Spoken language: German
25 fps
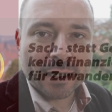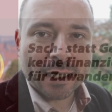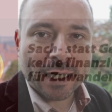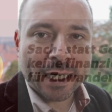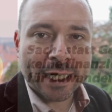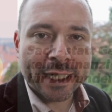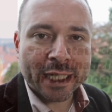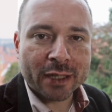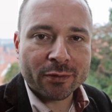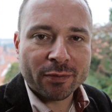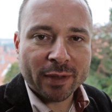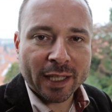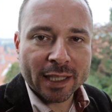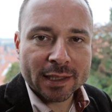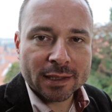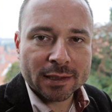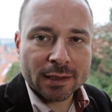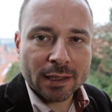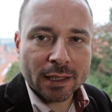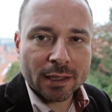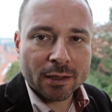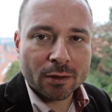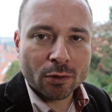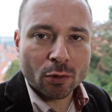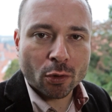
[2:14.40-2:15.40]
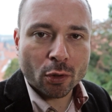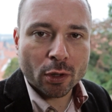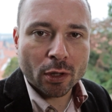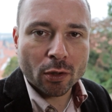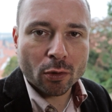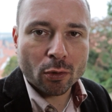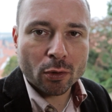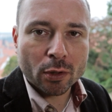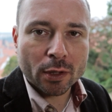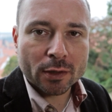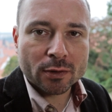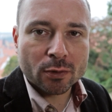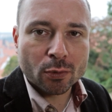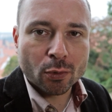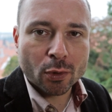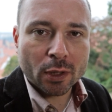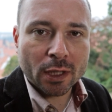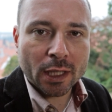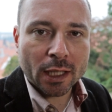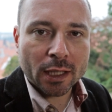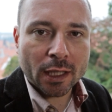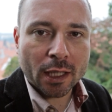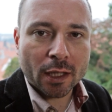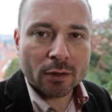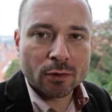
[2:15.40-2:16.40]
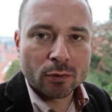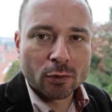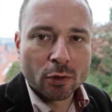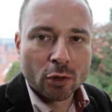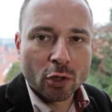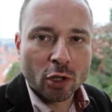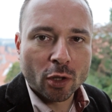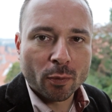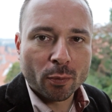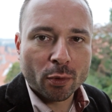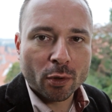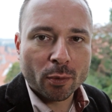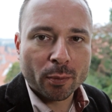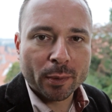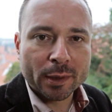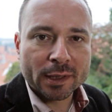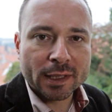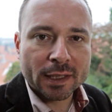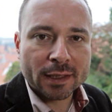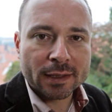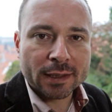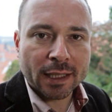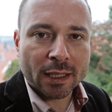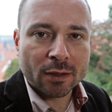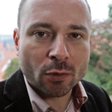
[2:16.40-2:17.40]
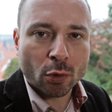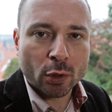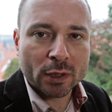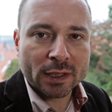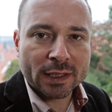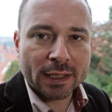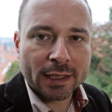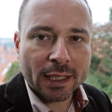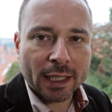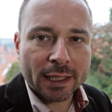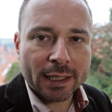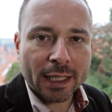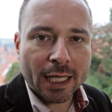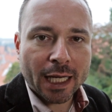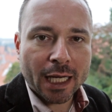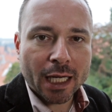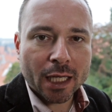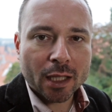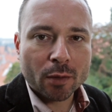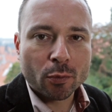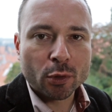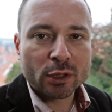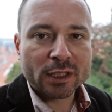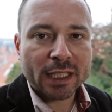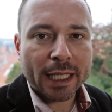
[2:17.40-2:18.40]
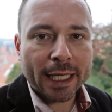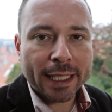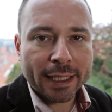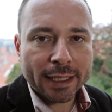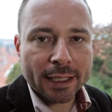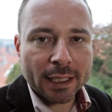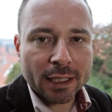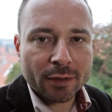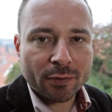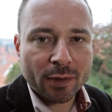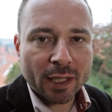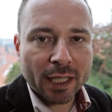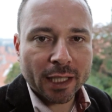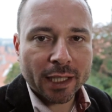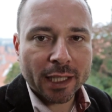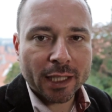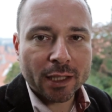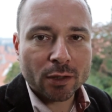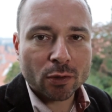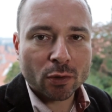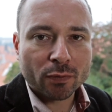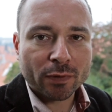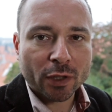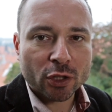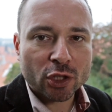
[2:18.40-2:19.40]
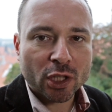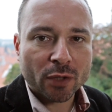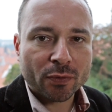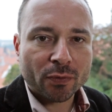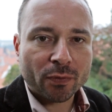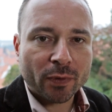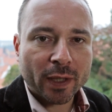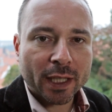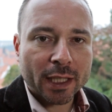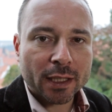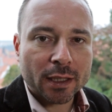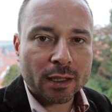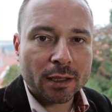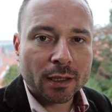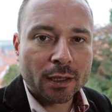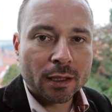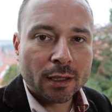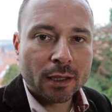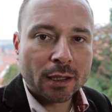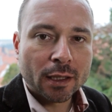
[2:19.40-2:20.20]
Einer wesentlichen Neuerung des sogenannten Asylkompromisses der 90er Jahre muss endlich wieder Geltung verschafft werden.